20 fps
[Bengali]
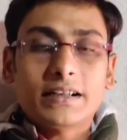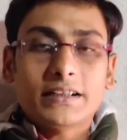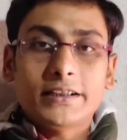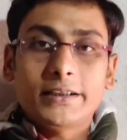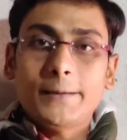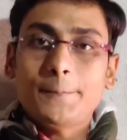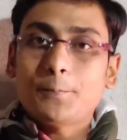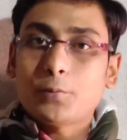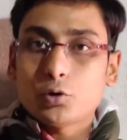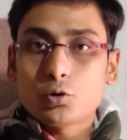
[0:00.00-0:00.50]

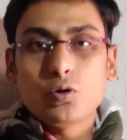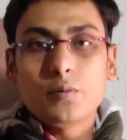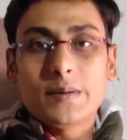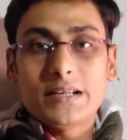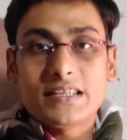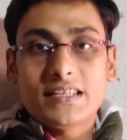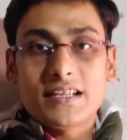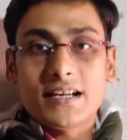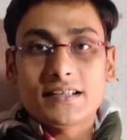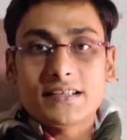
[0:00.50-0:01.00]
মার্কেটে প্রচুর
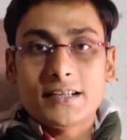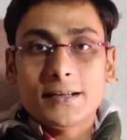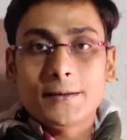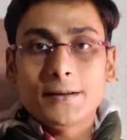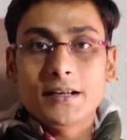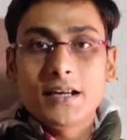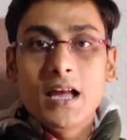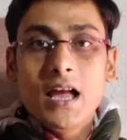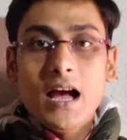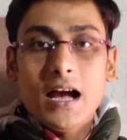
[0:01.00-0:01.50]
বেশি আছে
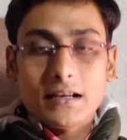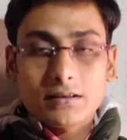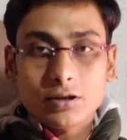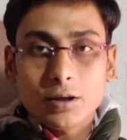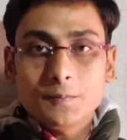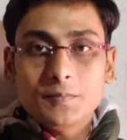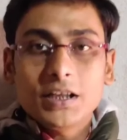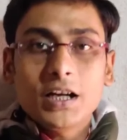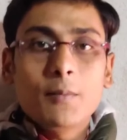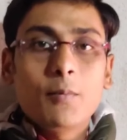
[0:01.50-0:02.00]
আর
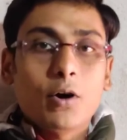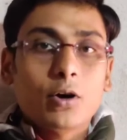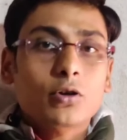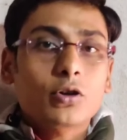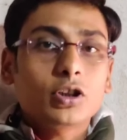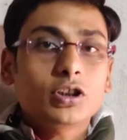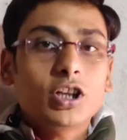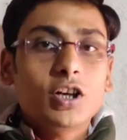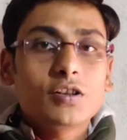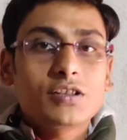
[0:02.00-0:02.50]
সব থেকে বড়
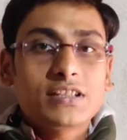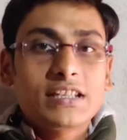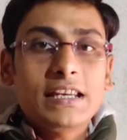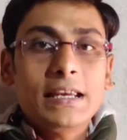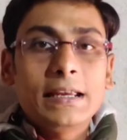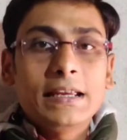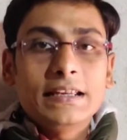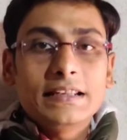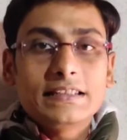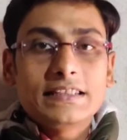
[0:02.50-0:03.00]
কথা হচ্ছে
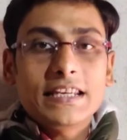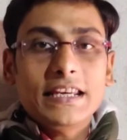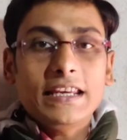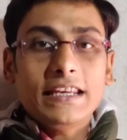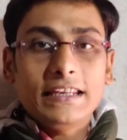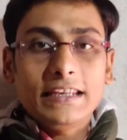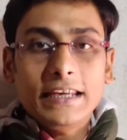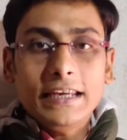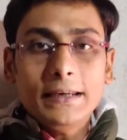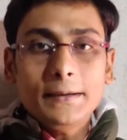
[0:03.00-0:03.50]
যে
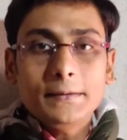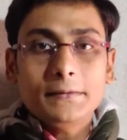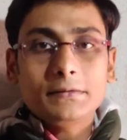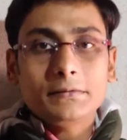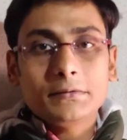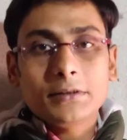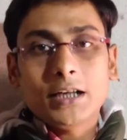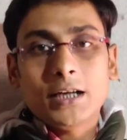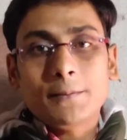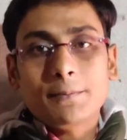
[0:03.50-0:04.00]
এই
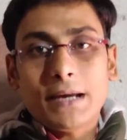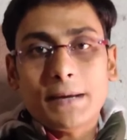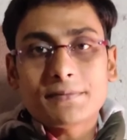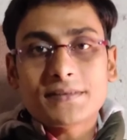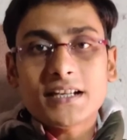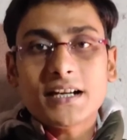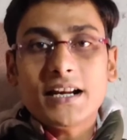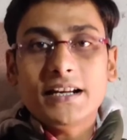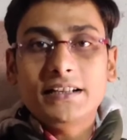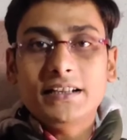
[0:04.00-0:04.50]

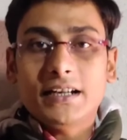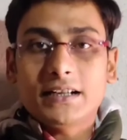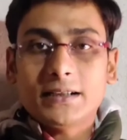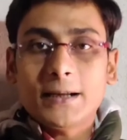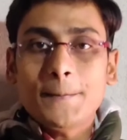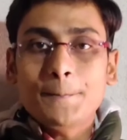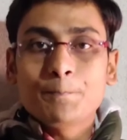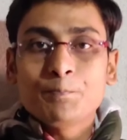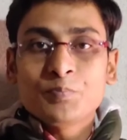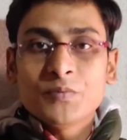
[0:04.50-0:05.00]
ব্যবসার
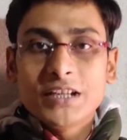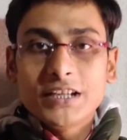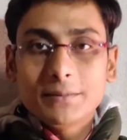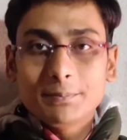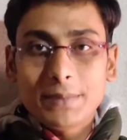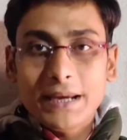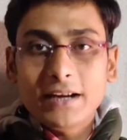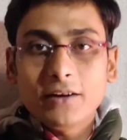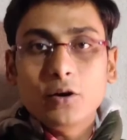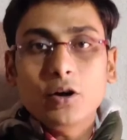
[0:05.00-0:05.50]
আইডিয়াটা
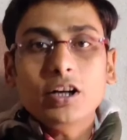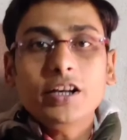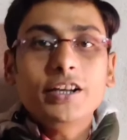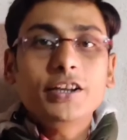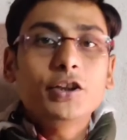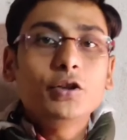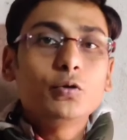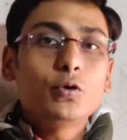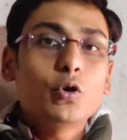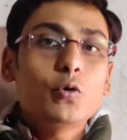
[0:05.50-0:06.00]
বেঙ্গলে
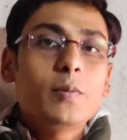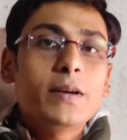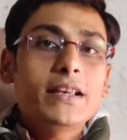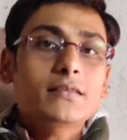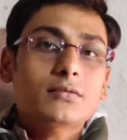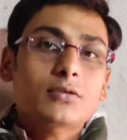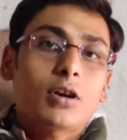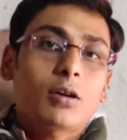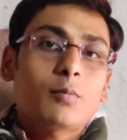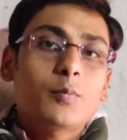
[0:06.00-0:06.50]
ইউটিউবে
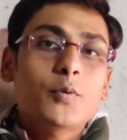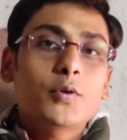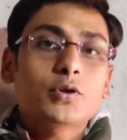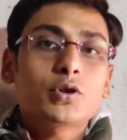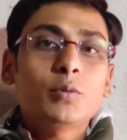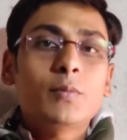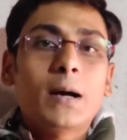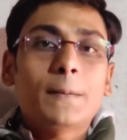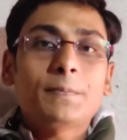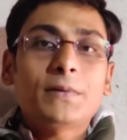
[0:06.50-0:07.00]

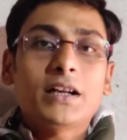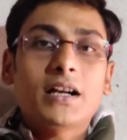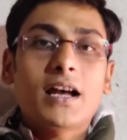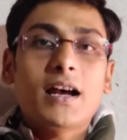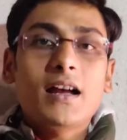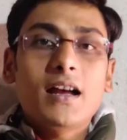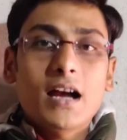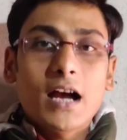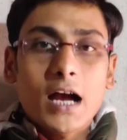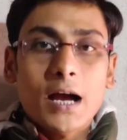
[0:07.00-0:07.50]
সর্বপ্রথম আপনারা
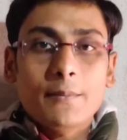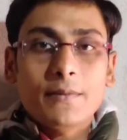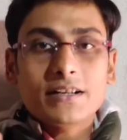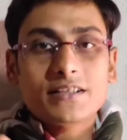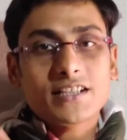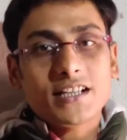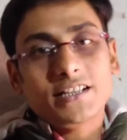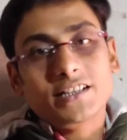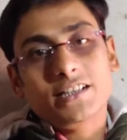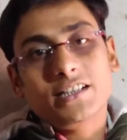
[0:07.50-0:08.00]

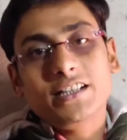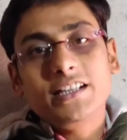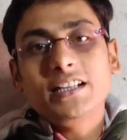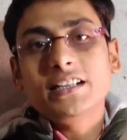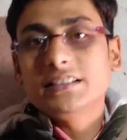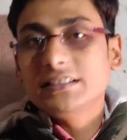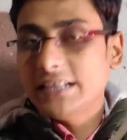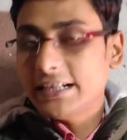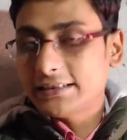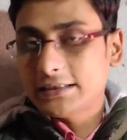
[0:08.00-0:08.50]
আমার চ্যানেলেই
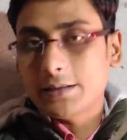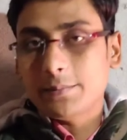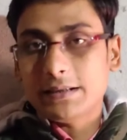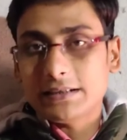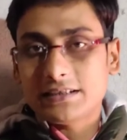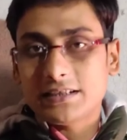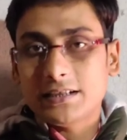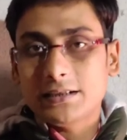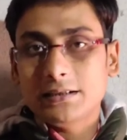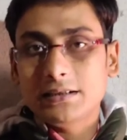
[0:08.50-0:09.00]
দেখতে
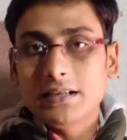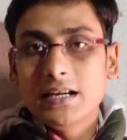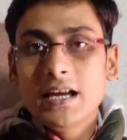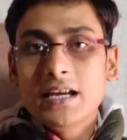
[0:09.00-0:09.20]
পাচ্ছেন